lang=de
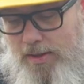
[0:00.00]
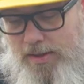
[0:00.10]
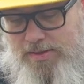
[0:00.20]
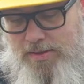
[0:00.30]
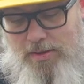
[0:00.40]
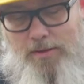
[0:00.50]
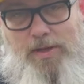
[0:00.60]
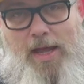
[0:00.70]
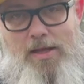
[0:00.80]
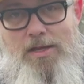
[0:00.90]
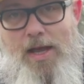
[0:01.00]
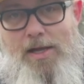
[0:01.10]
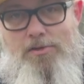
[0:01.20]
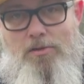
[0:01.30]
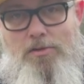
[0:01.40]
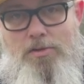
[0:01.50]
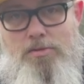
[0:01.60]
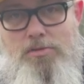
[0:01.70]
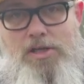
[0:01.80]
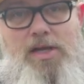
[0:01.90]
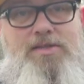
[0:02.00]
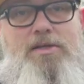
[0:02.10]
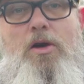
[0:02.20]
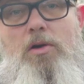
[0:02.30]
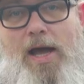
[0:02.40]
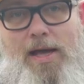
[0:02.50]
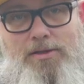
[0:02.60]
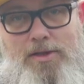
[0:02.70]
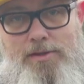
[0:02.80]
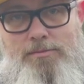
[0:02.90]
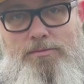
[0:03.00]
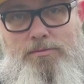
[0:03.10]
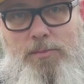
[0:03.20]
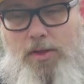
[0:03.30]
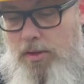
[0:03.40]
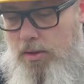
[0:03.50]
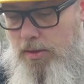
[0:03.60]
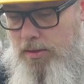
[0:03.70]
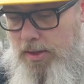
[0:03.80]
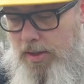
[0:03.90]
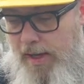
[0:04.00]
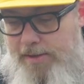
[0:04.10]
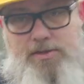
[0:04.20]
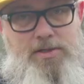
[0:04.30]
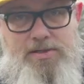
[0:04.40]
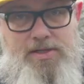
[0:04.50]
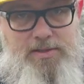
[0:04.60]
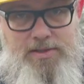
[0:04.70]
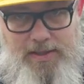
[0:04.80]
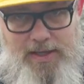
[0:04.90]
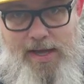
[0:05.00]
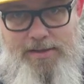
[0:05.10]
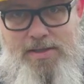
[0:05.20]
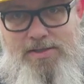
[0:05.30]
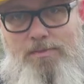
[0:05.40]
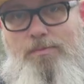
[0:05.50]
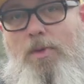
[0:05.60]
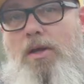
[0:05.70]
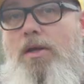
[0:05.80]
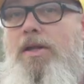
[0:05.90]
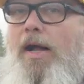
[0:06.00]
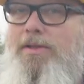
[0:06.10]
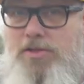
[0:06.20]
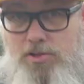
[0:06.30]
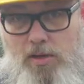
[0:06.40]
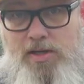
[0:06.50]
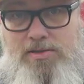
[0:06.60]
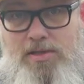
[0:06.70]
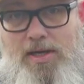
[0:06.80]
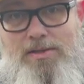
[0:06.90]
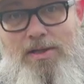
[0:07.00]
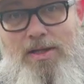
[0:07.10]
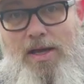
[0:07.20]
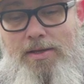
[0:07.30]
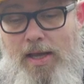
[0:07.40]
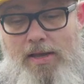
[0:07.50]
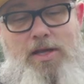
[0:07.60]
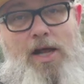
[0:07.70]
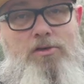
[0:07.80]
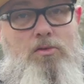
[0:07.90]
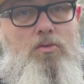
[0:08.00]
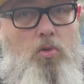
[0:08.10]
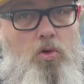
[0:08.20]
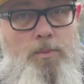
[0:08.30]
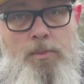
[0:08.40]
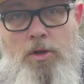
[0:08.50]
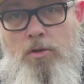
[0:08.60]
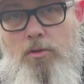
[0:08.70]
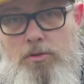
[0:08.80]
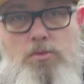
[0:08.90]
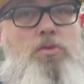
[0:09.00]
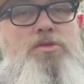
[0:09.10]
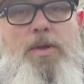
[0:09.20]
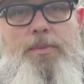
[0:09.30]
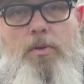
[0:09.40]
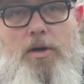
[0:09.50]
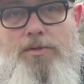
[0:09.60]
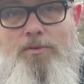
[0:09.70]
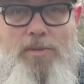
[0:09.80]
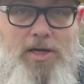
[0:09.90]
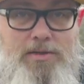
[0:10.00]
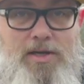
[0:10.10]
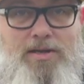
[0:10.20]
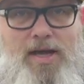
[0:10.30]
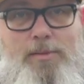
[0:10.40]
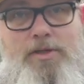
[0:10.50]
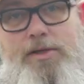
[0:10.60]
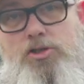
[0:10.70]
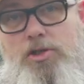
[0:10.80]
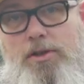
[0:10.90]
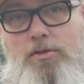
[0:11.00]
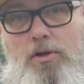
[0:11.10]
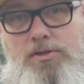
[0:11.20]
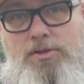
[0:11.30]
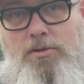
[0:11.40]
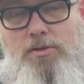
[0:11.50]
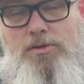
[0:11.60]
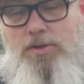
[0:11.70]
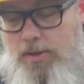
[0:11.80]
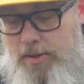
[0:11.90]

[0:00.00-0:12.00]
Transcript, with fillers: ist äh, eine Handyhalterung, die gleichzeitig auch laden kann. Die alten Tiers hatten da gar nichts. Die alten Cirques hatten ja eine Handyhalterung oben und einen USB-Port, wo man halt ein Kabel dran stecken konnte und